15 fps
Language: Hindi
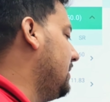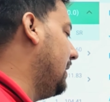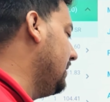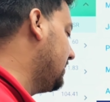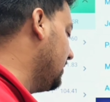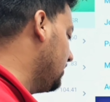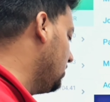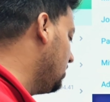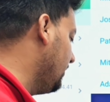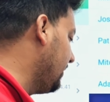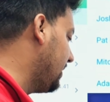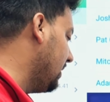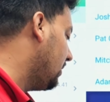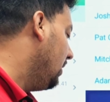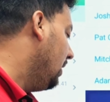चालीस रन जीरो
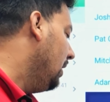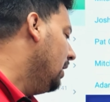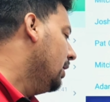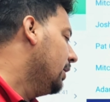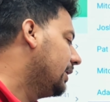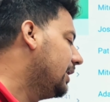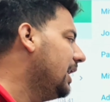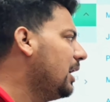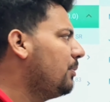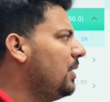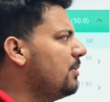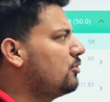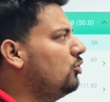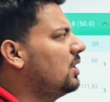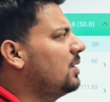विकेट गिलन
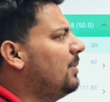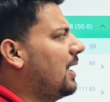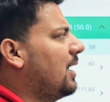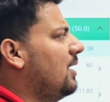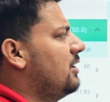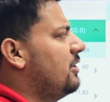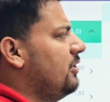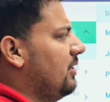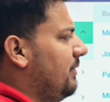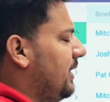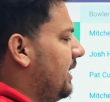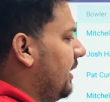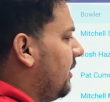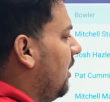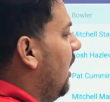फिलिप्स दो ओवर बारह रन जीरो
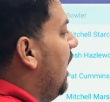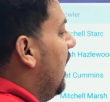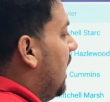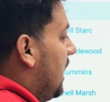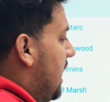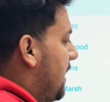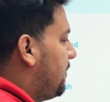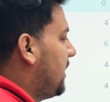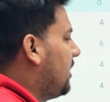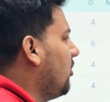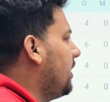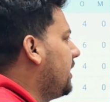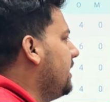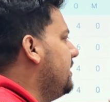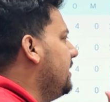विकेट लेफ्टी
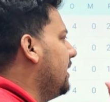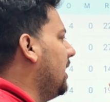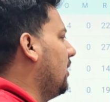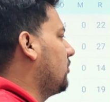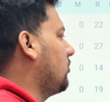काउंट कीजिएगा